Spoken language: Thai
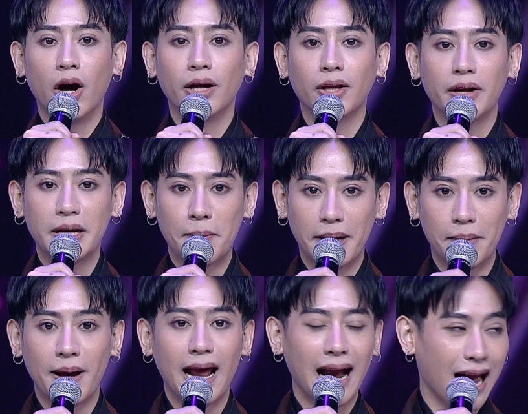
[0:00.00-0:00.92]
ก็ตอนนี้เป็
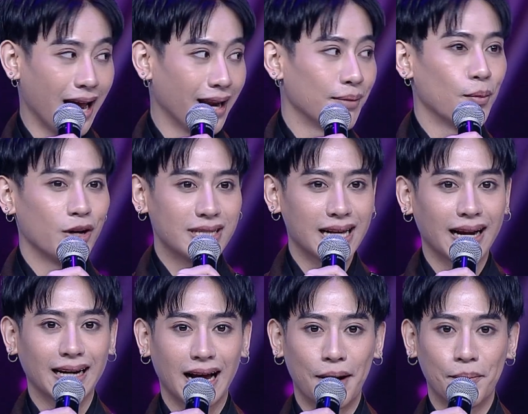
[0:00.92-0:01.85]
นพนักงานบริษั
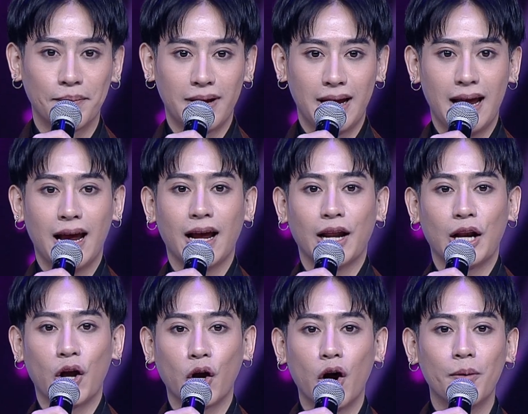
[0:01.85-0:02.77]
ทครับ
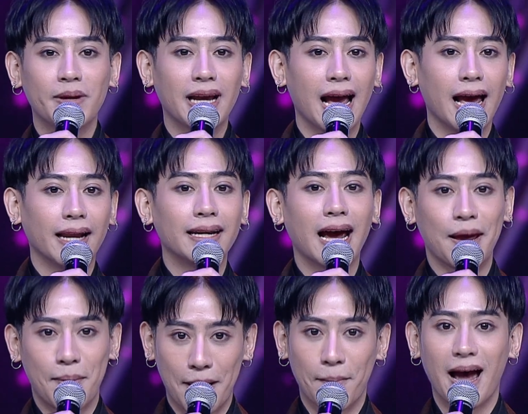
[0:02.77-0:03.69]
แล้วก็มีงานถ่า
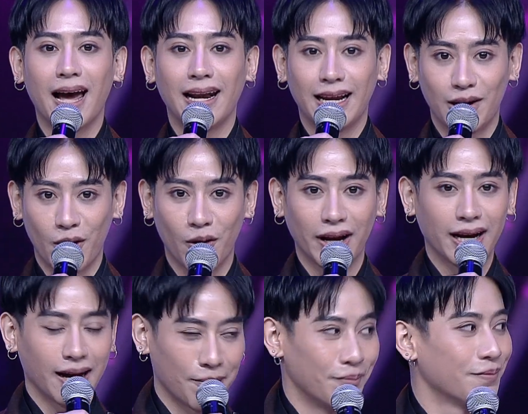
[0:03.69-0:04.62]
ยแบบบ้างเล็กน้อย
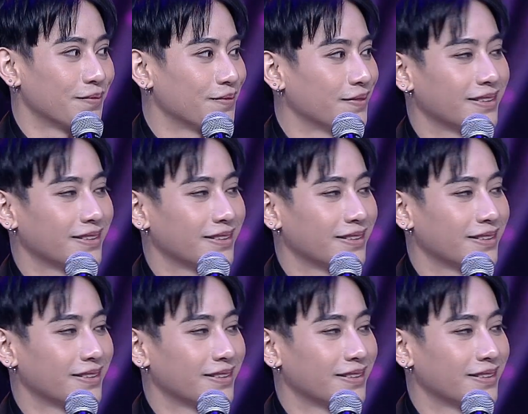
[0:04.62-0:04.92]
ครับ เป็นนาย